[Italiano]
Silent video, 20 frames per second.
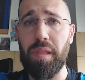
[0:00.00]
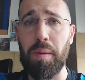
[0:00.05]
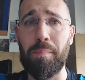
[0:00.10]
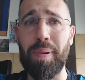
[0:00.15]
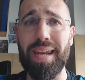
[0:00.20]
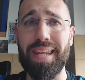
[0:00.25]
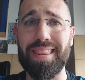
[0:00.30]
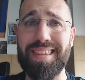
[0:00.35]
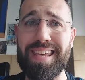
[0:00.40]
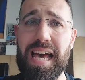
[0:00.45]

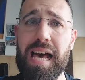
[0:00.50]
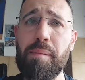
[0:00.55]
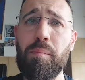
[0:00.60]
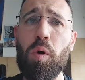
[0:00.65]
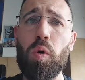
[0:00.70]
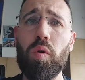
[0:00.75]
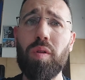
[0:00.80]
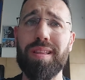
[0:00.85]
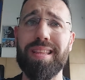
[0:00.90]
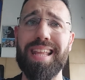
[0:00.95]

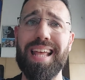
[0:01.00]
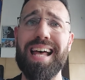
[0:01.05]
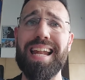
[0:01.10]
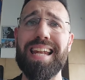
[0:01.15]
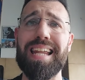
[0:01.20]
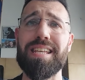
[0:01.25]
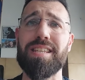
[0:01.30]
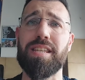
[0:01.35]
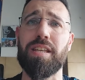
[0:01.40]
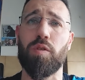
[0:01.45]
partiamo
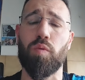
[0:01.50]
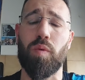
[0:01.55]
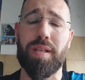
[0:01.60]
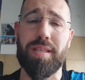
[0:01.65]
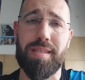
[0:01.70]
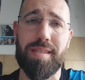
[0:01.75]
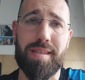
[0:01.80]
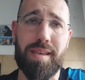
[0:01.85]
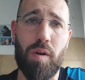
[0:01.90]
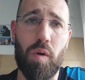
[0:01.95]
dalla
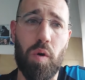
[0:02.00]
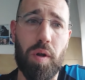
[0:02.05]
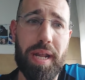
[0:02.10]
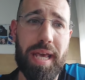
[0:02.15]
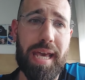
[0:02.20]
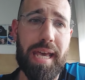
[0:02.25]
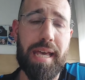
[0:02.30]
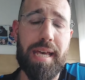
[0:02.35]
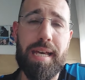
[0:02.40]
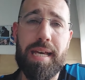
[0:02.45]

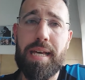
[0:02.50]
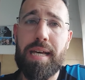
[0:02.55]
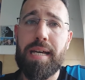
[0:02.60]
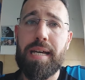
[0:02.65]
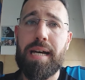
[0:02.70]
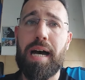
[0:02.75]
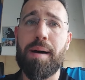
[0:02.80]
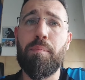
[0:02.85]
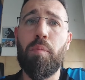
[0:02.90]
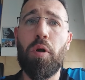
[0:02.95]
situazione
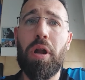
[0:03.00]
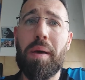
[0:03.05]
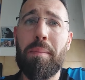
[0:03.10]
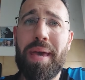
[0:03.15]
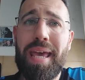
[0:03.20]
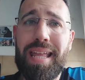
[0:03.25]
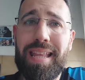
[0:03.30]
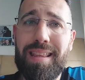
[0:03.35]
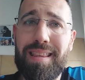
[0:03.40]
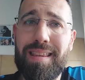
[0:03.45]

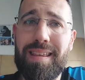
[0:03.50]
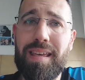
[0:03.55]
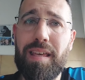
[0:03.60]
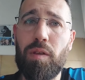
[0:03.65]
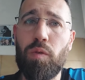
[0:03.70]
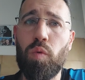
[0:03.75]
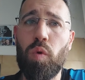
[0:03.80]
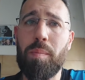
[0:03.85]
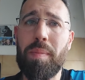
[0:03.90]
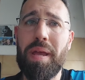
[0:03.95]

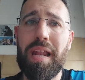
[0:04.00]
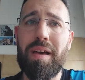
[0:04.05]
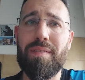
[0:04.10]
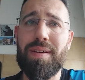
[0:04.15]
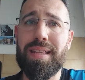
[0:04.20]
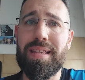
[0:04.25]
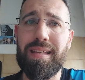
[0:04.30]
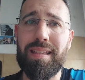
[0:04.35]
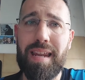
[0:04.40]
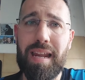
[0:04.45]
abbonamenti
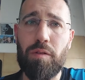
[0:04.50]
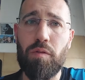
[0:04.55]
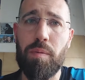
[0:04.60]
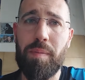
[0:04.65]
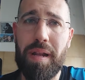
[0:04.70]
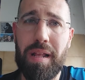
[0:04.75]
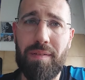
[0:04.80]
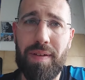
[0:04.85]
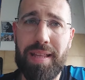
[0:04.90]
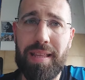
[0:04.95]

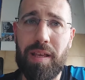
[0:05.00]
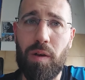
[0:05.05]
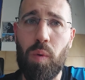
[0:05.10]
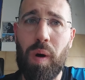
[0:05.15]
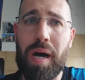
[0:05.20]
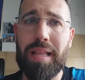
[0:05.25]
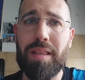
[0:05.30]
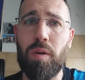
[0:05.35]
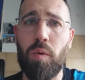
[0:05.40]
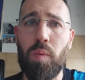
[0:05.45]

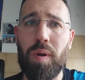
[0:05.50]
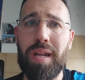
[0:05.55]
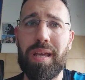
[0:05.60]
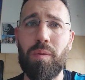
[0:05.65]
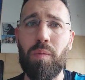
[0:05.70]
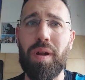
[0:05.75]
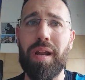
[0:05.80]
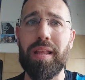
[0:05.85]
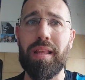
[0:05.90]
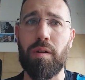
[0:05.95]
2023-2024, quindi
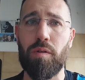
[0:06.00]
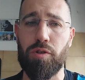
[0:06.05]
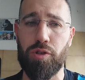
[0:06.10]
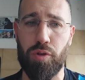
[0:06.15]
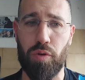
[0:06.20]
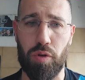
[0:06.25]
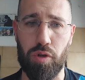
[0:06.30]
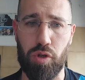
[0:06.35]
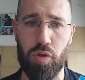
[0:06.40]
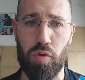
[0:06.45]
quella dello
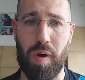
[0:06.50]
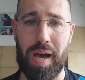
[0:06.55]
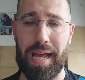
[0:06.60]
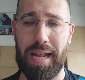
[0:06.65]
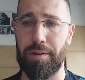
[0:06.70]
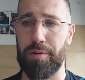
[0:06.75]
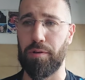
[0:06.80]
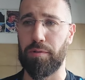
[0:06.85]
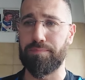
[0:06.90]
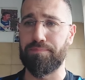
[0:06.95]
scorso
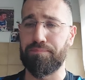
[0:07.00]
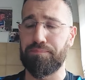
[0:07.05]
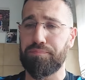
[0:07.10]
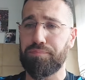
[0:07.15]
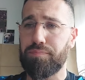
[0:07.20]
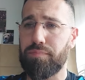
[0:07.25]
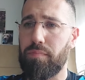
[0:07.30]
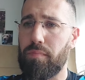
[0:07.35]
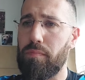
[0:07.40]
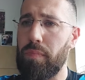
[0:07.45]
anno
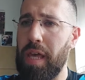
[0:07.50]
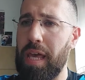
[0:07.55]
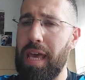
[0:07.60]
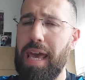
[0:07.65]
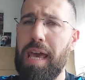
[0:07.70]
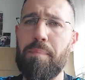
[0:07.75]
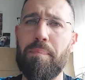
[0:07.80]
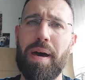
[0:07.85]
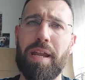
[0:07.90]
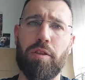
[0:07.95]
eh,
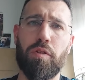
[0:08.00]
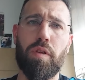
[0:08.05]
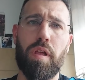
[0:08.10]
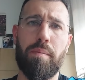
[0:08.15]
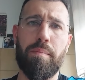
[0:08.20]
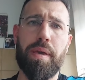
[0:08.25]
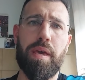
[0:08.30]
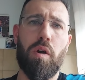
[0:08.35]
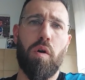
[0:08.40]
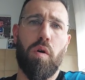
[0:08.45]
e parto
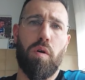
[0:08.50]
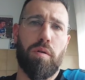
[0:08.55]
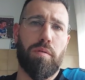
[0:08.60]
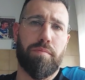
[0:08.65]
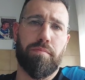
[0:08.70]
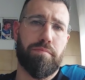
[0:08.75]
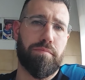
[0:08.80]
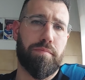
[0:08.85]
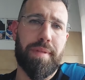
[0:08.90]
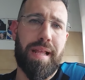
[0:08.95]
dal
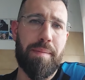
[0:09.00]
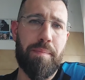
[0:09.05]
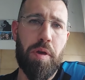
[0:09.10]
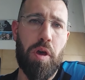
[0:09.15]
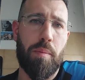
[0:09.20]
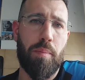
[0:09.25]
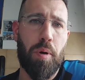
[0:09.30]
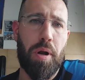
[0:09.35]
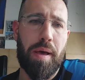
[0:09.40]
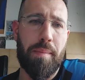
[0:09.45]
mio, dal
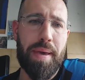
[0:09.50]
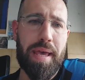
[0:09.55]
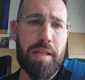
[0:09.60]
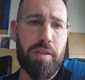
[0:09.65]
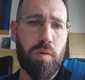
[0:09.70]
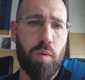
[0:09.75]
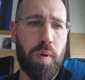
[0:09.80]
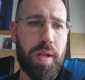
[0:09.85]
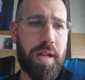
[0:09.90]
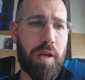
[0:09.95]
mio,
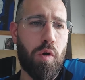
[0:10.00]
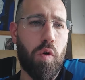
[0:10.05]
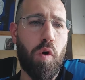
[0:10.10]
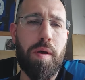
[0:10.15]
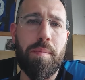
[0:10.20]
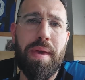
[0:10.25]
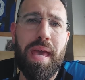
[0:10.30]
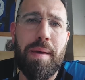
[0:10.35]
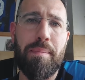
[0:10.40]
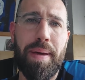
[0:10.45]
abbonamento, quindi con
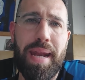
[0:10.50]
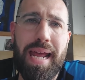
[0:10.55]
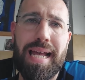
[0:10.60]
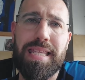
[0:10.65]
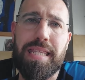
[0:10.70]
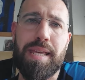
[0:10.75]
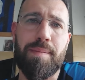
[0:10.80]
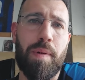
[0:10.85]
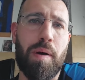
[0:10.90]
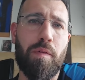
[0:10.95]
i miei
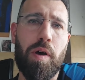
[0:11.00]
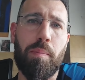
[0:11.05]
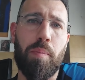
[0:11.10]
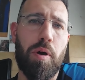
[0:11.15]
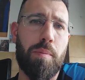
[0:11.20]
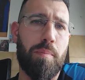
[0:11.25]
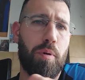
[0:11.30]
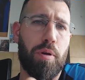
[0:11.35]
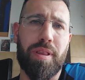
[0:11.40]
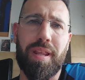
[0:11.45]
prezzi, ma voi
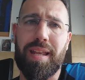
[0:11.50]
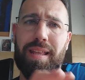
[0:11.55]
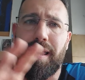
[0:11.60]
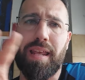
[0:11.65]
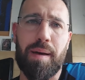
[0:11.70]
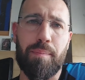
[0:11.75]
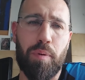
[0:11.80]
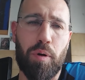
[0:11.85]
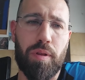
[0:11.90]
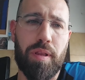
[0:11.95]
poi potrete
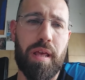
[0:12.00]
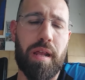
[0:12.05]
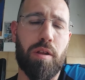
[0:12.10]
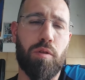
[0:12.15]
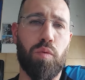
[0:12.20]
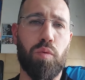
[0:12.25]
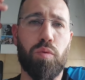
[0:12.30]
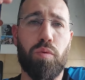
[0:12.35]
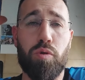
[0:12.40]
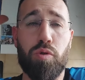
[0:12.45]

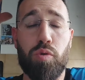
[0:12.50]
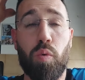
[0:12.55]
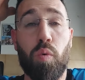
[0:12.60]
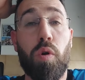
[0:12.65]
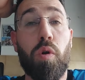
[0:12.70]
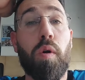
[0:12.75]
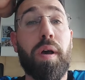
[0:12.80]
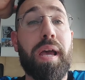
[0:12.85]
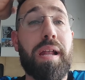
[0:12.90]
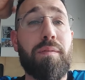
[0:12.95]
rapportare tutto su
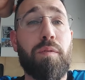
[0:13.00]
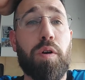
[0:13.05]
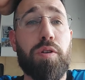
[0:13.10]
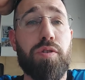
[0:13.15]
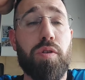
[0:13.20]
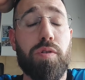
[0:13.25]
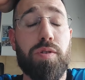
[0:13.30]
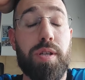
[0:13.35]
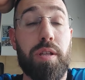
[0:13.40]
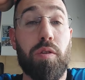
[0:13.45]
quello che è il
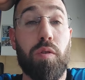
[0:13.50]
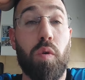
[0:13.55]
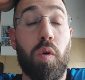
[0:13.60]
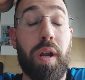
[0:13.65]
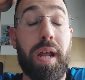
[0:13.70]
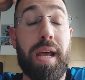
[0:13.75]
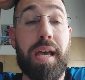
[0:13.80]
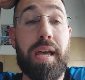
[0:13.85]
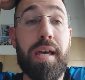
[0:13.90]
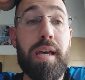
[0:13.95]
vostro
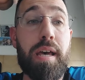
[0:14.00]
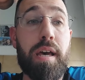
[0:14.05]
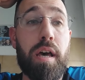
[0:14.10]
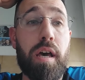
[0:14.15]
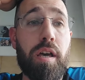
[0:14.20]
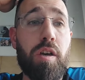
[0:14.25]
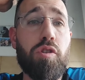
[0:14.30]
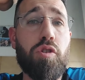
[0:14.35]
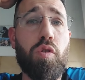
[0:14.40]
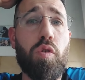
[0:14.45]
settore.
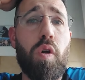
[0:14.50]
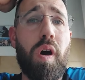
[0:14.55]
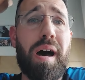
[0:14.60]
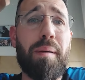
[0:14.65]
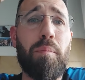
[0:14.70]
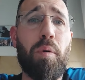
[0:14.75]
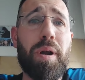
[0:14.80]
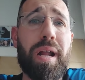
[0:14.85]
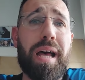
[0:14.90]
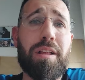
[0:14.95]
Io sono
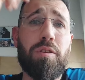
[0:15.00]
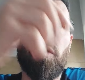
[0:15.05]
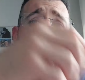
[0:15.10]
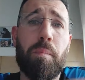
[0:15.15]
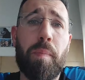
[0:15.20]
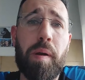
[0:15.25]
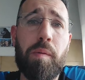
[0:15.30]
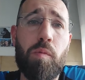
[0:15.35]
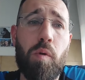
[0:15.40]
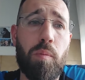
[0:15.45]
abbonato
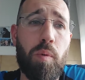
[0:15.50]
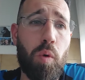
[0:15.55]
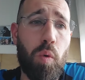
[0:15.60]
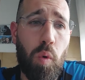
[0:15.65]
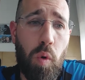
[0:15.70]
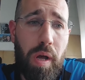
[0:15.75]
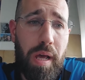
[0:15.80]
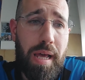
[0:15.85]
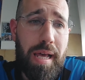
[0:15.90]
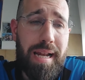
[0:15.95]
Primo
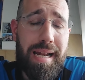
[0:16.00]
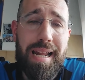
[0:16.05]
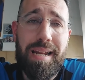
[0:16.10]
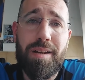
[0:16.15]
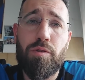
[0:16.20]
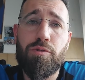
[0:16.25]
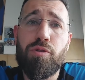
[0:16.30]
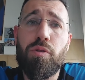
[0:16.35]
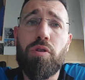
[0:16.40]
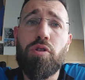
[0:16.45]
Blu,
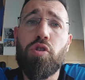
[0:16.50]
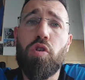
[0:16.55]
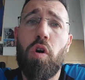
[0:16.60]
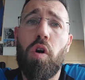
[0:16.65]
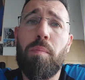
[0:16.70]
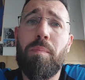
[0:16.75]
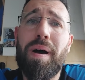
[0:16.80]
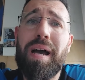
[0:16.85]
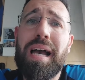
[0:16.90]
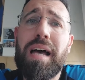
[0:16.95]
l'anno scorso
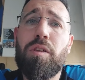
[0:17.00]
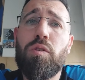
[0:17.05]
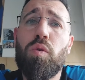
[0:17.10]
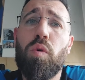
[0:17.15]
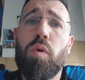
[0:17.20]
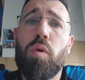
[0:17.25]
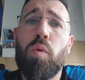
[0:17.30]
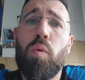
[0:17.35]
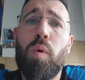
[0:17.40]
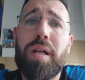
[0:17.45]
ho
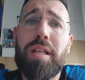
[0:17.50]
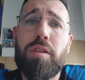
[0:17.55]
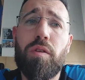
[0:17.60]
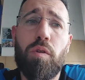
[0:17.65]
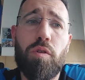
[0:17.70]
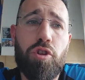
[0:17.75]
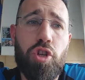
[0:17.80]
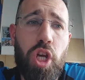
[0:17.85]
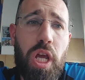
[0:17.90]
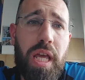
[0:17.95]
pagato
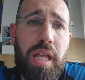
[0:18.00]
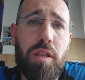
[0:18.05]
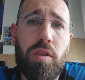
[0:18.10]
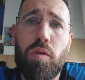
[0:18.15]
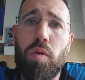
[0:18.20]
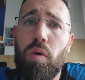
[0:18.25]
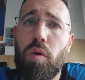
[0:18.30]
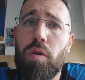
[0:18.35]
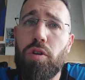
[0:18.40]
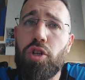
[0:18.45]

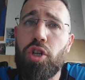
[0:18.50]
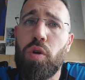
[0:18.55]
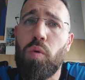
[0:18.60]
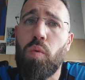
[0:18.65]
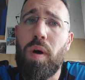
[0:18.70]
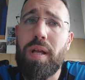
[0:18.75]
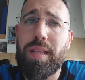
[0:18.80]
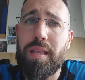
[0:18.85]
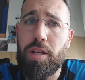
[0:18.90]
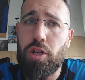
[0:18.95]

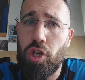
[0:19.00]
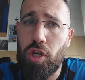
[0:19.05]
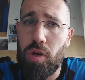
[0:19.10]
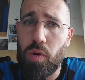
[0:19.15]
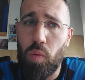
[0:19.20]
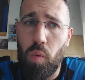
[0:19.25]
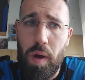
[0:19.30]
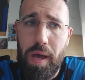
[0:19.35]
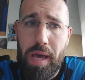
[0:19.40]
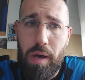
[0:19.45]

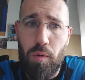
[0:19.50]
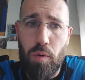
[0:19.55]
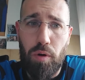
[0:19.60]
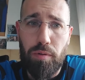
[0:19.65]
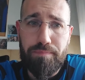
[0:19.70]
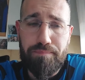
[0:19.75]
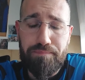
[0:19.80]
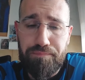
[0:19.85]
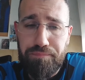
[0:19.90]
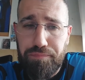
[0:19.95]
455 euro